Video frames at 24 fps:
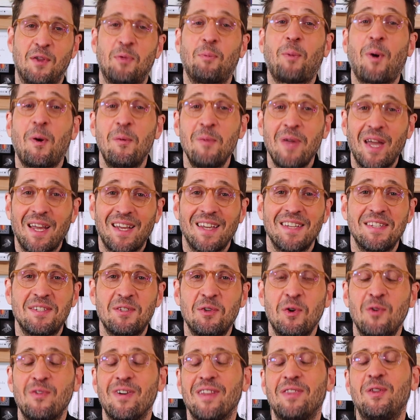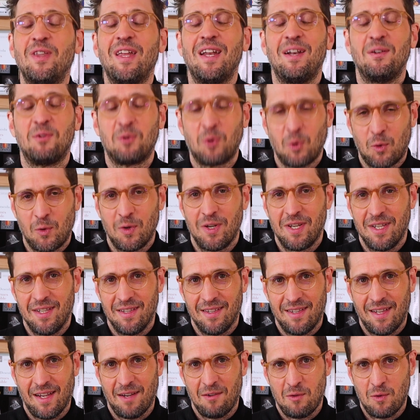Votre première question va donner le ton de
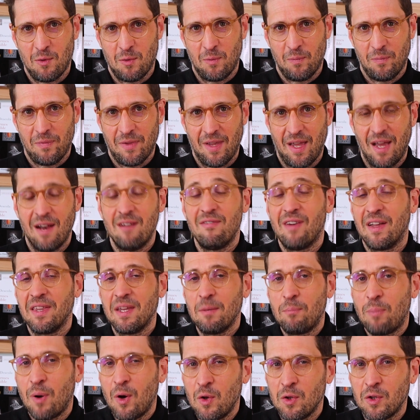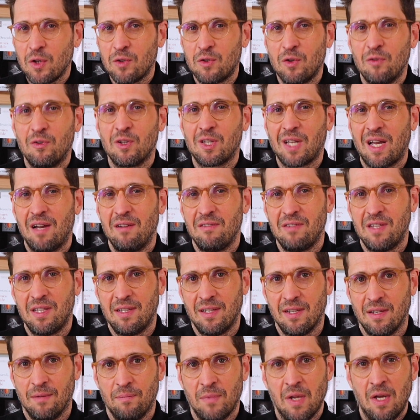l'interview elle va dépendre de votre
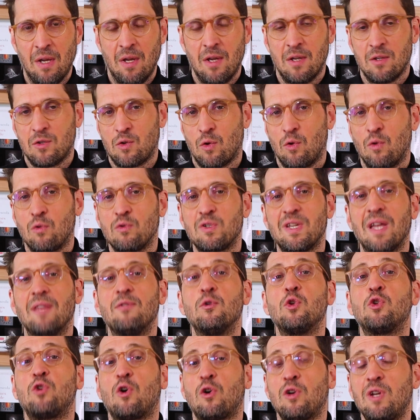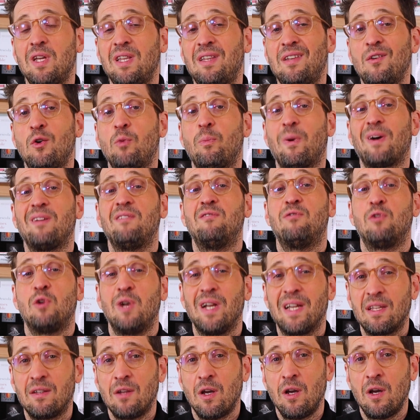invité. Selon sa notoriété auprès de vos
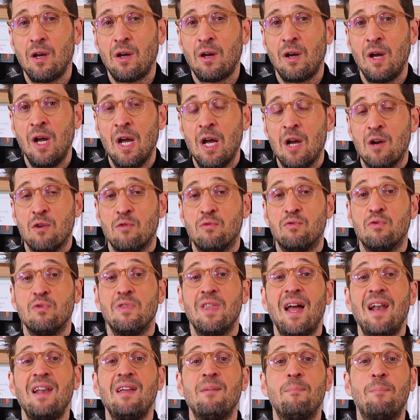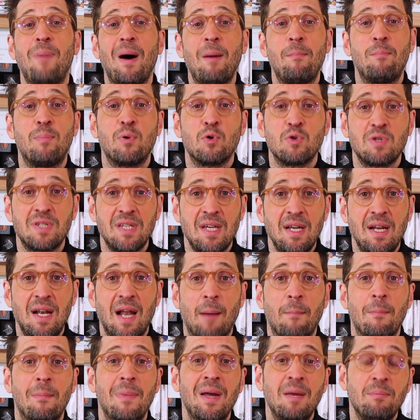lecteurs, vous n'allez pas poser
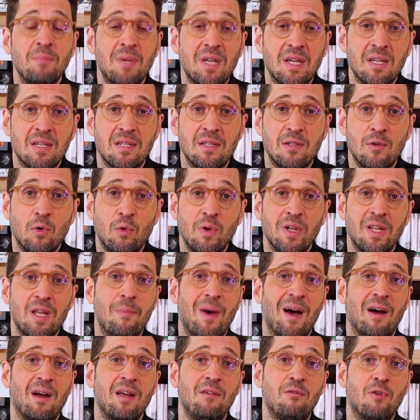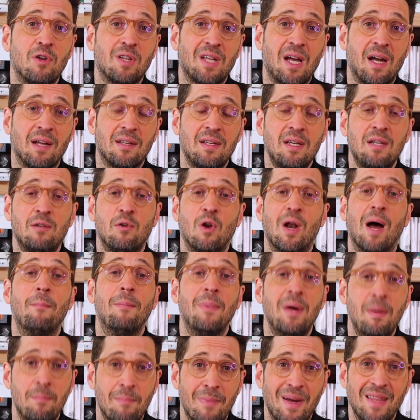la même question et démarrer votre article de la
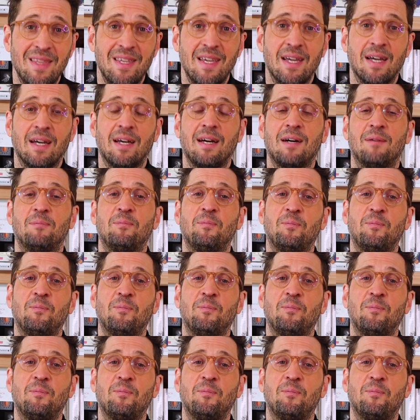même manière.